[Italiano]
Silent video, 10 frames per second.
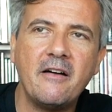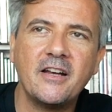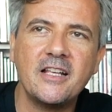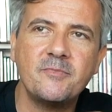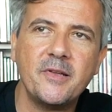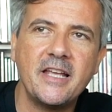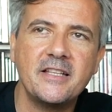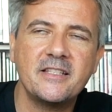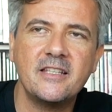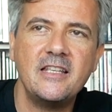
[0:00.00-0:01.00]
avrà
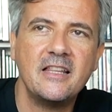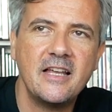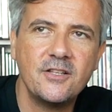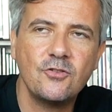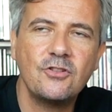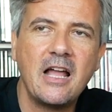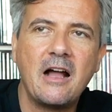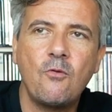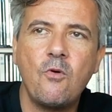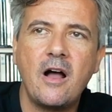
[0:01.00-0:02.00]
esperienze di andare
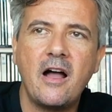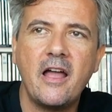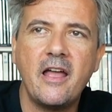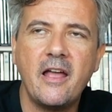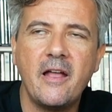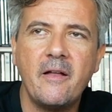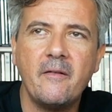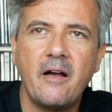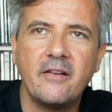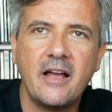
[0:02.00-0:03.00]
sott'acqua, eh,
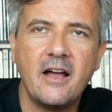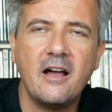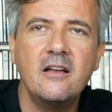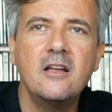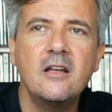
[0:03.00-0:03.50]
avrà